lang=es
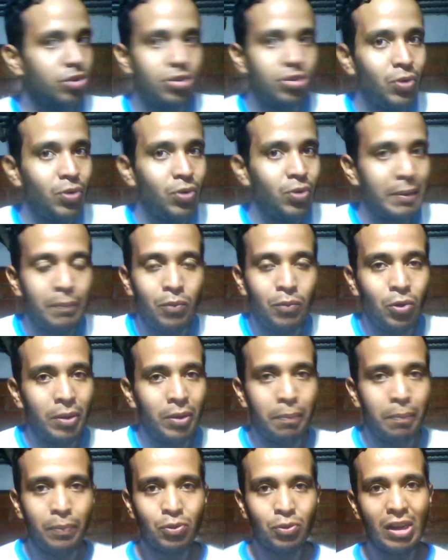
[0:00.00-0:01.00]
no es, no
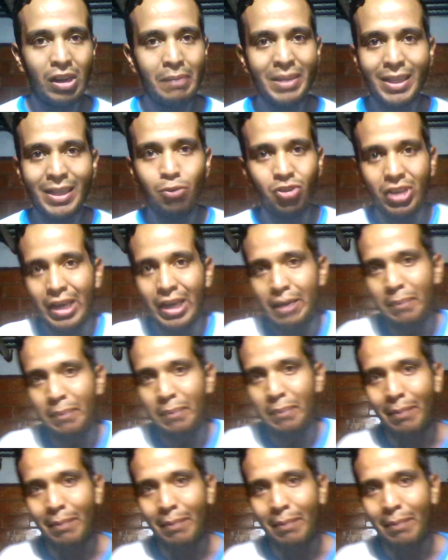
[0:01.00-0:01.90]
es solamente música para